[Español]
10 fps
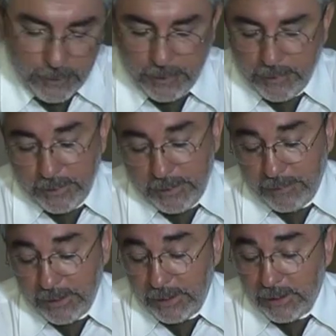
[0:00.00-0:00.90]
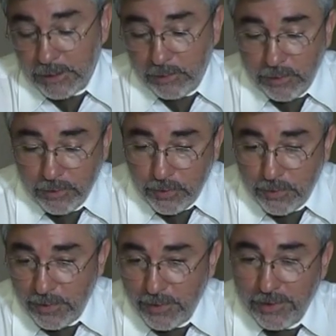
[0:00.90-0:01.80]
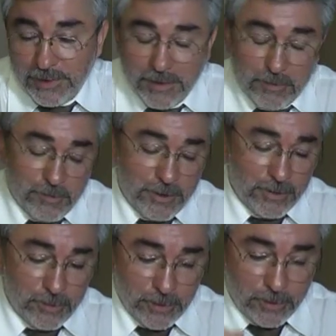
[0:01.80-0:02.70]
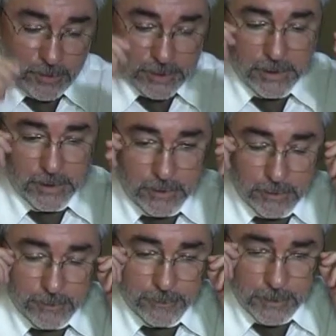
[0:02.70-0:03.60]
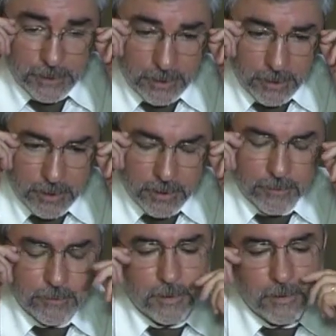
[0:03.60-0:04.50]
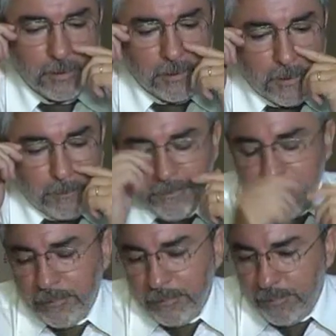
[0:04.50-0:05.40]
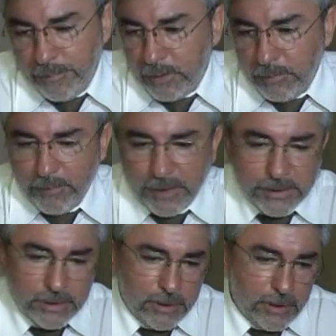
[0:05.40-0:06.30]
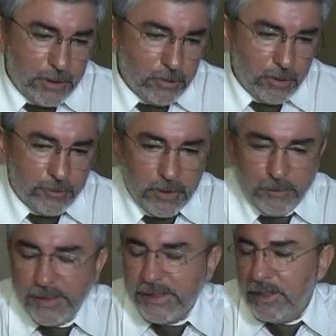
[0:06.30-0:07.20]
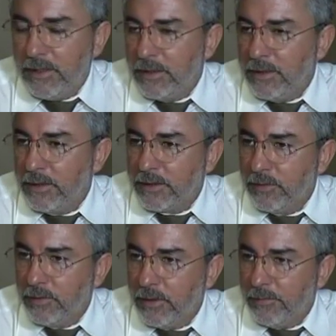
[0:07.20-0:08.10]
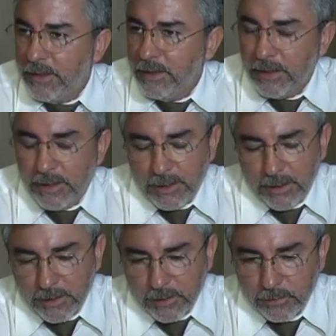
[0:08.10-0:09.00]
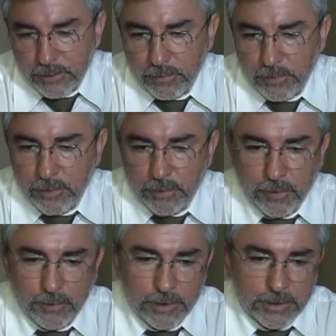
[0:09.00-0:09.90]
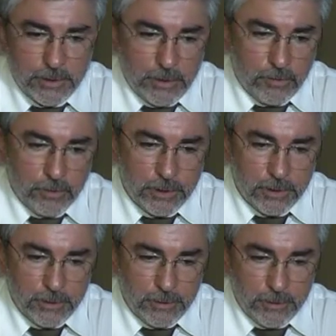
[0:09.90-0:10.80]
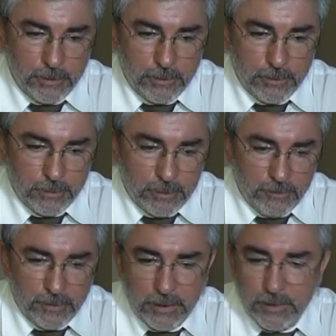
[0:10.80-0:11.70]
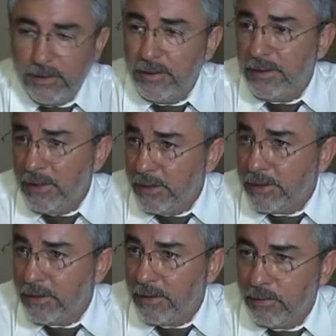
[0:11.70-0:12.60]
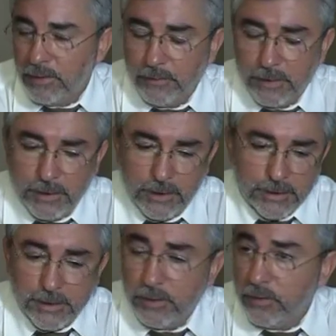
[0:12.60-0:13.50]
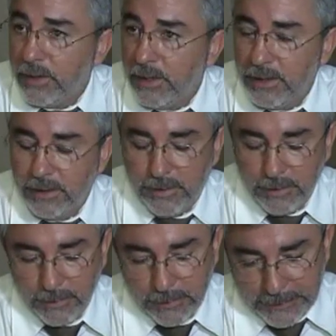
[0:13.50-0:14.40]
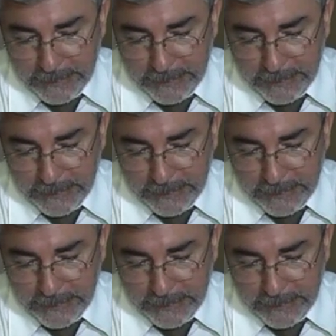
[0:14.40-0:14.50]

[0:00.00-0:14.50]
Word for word: Eh, la verdad que la reunión tuvo dos o tres momentos, esto es cierto, eh, pero me parece que es algo que puede pasar en las reuniones paritarias, son reuniones donde se discuten diferentes intereses, de alguna manera, sectoriales, y